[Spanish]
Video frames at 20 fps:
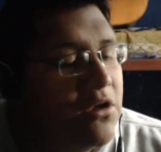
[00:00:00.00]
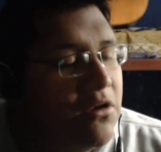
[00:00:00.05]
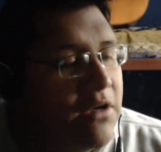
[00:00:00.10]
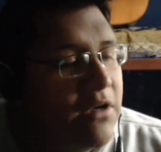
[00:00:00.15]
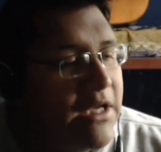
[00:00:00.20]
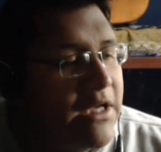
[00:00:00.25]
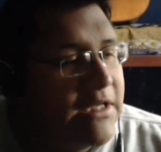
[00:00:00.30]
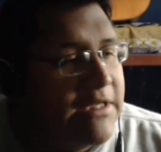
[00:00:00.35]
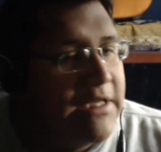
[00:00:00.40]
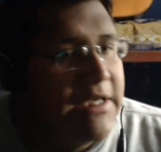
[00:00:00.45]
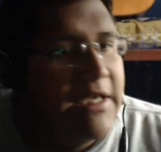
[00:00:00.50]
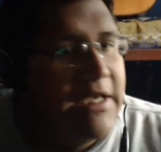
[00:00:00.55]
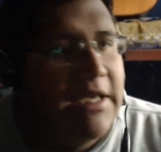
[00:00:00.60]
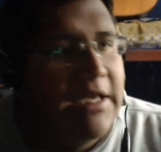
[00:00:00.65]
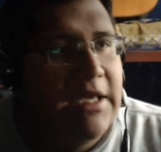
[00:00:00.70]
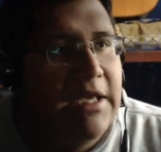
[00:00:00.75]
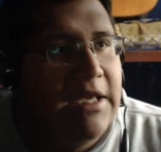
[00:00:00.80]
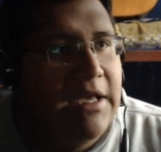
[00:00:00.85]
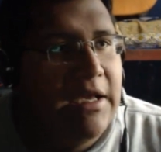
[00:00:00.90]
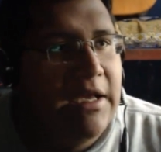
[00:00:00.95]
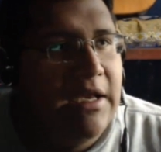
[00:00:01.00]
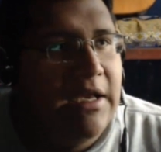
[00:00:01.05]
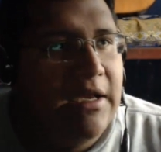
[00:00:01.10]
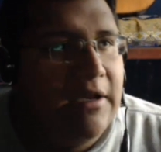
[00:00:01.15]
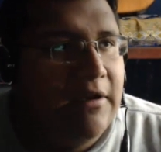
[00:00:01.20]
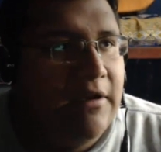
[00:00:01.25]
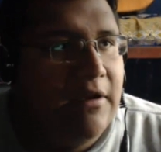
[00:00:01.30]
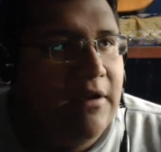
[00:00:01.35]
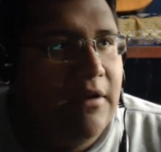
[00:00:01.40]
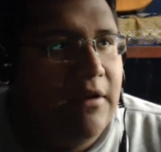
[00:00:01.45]
Ahora sí que,
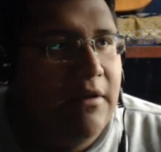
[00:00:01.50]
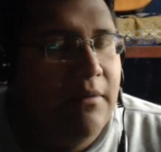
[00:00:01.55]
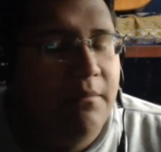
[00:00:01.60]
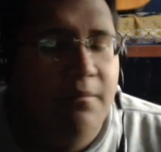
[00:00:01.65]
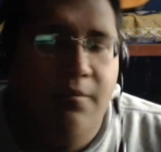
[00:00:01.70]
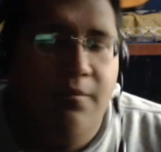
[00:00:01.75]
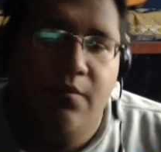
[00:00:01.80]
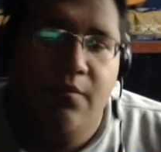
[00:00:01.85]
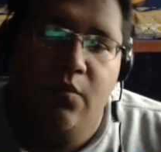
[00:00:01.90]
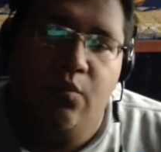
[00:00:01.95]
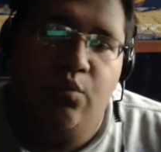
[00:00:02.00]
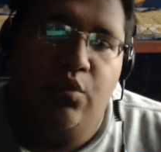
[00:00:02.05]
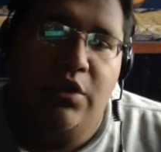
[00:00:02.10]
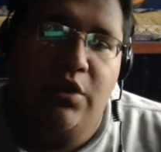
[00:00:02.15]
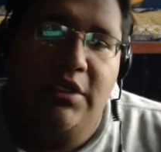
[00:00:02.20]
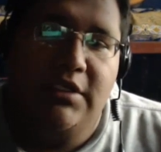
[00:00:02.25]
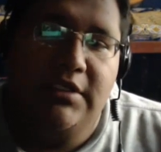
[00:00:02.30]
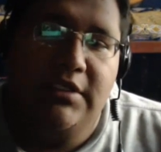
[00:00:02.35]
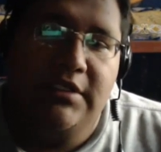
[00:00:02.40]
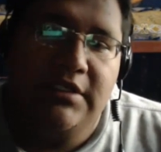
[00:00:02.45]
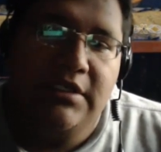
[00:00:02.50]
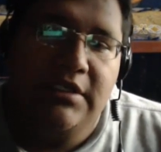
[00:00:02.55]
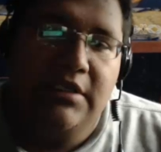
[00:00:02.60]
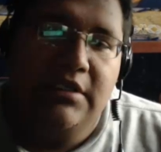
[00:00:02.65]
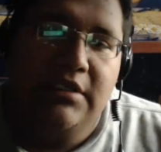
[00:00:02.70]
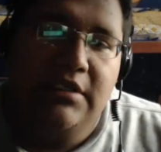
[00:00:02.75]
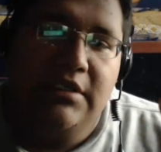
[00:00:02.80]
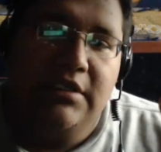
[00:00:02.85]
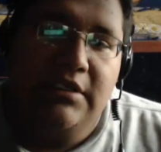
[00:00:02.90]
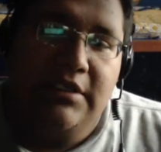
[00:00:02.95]
em, pues,
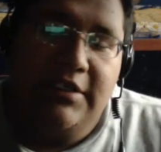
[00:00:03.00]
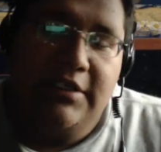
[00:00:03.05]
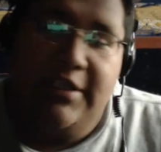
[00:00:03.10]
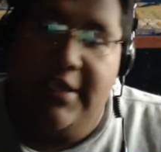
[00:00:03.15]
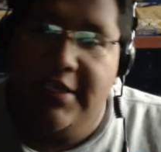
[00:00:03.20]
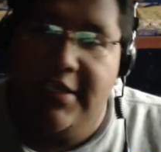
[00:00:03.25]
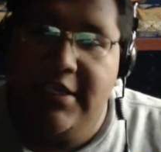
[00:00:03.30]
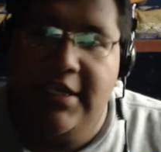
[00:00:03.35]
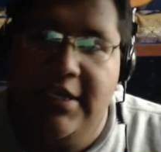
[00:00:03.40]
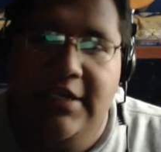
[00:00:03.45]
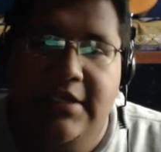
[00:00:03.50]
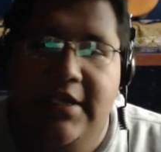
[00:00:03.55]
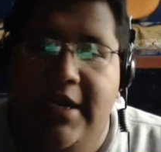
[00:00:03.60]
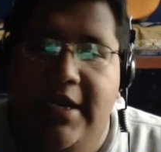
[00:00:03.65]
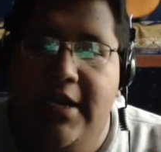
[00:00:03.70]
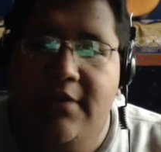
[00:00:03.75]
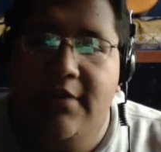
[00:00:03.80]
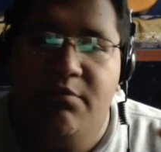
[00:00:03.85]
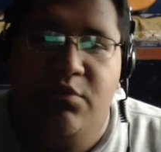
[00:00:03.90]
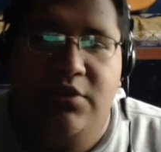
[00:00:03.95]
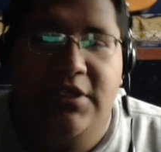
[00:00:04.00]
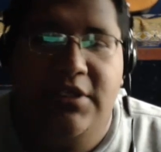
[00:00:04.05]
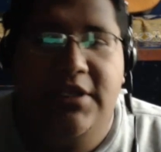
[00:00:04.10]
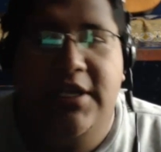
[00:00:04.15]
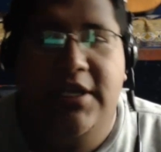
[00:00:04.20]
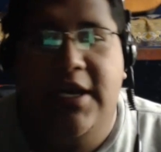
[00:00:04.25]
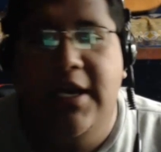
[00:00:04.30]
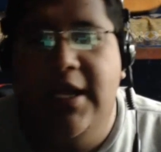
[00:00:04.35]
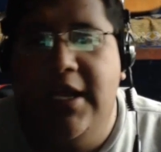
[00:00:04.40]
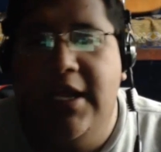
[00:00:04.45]
quien quiera entrar, pues
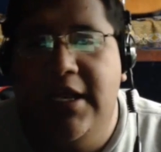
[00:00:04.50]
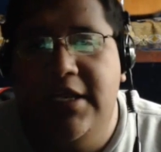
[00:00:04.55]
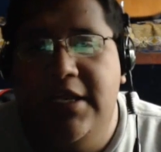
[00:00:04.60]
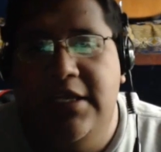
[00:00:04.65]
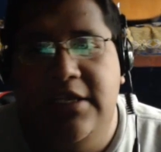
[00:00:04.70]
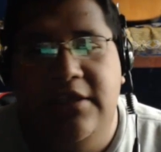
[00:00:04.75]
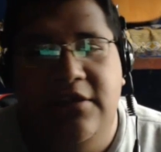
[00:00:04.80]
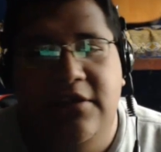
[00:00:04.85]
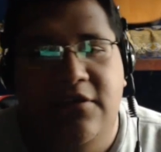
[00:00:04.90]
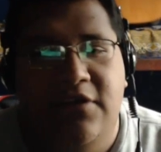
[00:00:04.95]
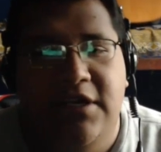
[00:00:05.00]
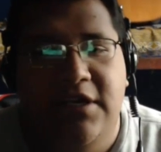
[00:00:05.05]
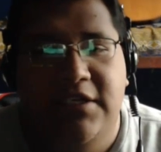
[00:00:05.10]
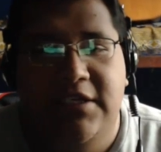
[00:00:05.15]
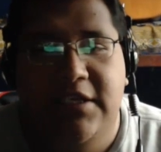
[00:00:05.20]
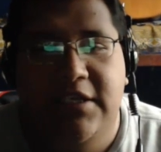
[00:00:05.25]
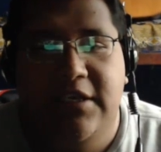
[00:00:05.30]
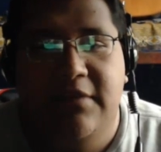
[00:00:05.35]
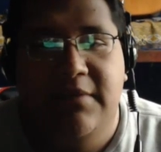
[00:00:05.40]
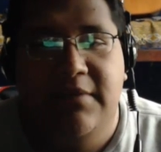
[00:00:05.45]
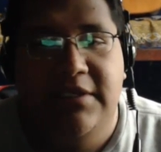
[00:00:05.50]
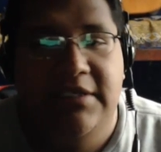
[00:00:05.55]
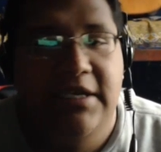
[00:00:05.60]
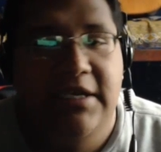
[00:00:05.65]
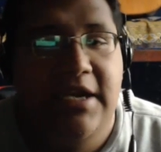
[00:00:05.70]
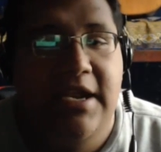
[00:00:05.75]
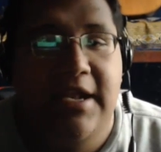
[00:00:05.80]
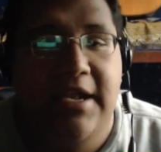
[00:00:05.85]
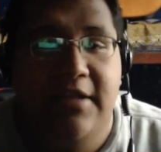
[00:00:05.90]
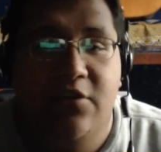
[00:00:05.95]
entrará y ahora sí que va a ser
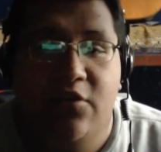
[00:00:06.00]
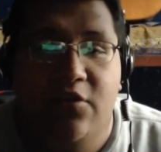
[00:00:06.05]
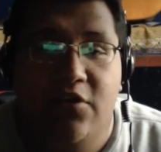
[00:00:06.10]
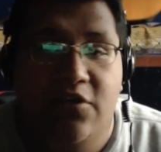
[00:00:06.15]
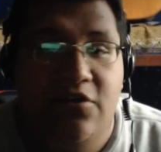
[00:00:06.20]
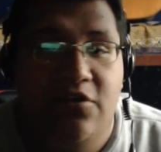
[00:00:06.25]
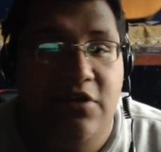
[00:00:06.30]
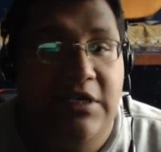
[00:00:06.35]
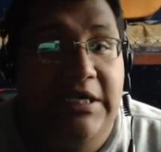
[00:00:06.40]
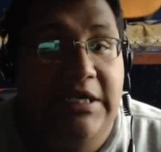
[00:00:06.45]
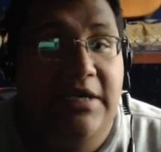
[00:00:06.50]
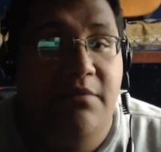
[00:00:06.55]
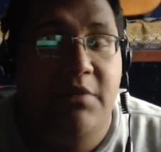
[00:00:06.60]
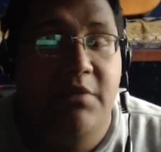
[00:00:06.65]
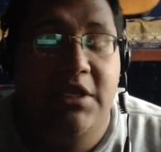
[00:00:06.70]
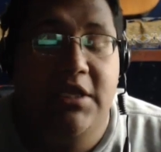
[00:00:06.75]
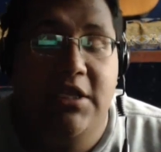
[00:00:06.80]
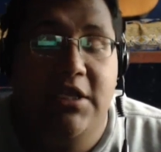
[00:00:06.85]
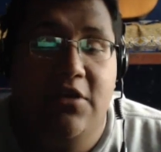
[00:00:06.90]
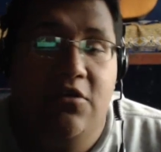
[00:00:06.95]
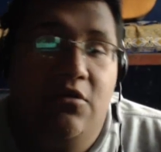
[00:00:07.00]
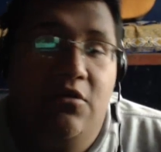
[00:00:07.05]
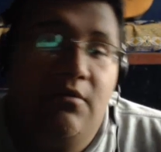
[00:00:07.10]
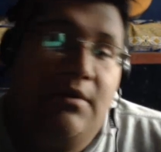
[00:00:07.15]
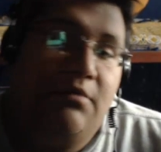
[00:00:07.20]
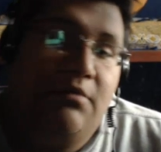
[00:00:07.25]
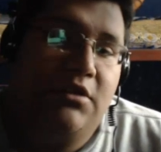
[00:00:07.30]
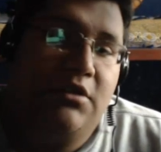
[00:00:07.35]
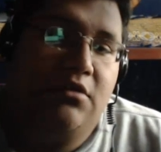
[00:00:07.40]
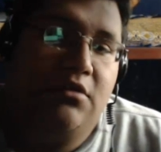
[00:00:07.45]
aleatorio. Realmente no
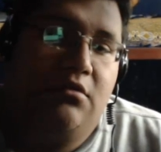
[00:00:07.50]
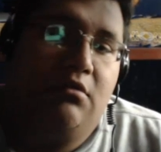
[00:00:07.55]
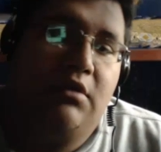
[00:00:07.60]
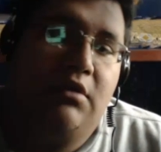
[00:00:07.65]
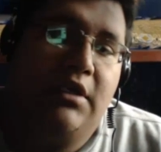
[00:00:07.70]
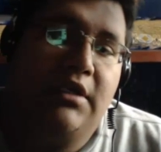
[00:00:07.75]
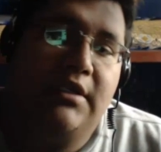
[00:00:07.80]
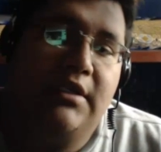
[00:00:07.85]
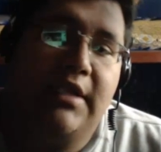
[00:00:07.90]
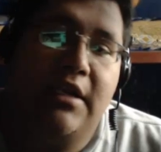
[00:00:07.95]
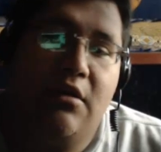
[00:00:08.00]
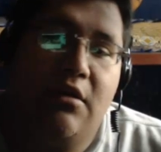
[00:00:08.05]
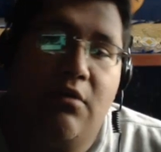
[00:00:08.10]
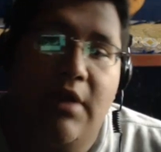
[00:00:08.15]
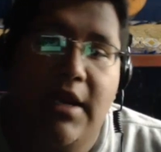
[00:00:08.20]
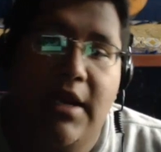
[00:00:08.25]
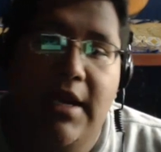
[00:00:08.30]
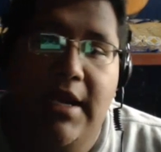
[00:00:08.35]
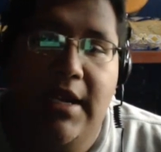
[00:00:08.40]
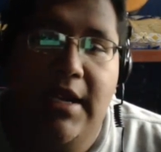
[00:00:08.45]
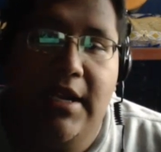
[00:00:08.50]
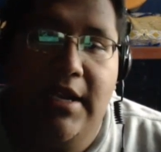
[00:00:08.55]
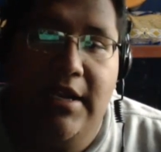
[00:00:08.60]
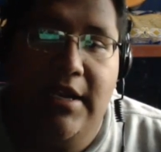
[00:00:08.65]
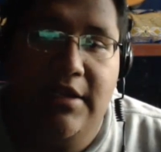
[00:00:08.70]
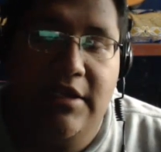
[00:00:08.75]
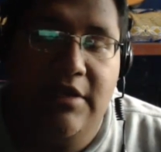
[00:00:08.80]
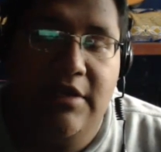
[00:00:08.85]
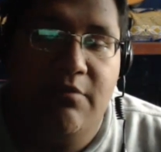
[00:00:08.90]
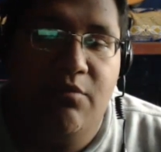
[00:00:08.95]
vamos a escoger tal cual a,
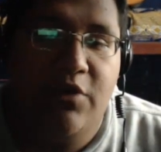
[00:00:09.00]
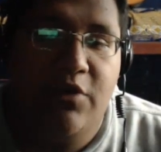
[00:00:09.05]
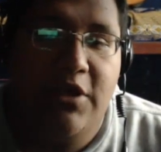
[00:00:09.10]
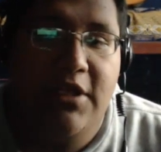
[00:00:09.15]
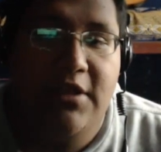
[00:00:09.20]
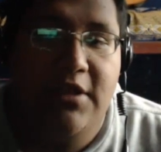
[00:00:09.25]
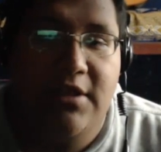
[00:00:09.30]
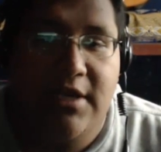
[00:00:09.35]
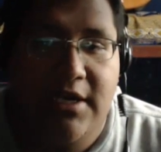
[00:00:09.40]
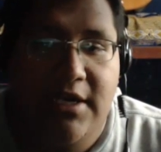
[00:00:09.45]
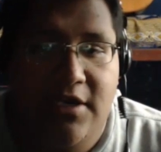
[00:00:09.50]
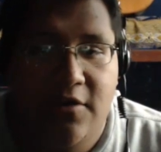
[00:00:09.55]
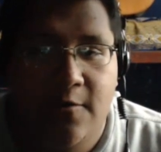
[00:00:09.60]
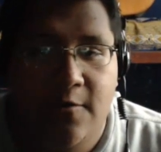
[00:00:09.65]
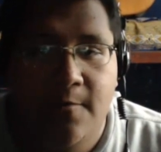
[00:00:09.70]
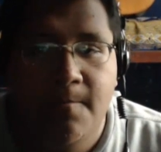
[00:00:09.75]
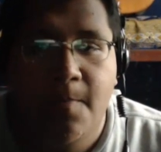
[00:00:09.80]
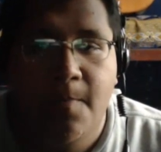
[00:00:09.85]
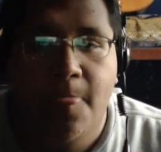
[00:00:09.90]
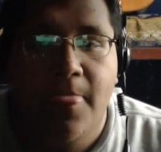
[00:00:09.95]
quién quien pueda entrar, ¿no?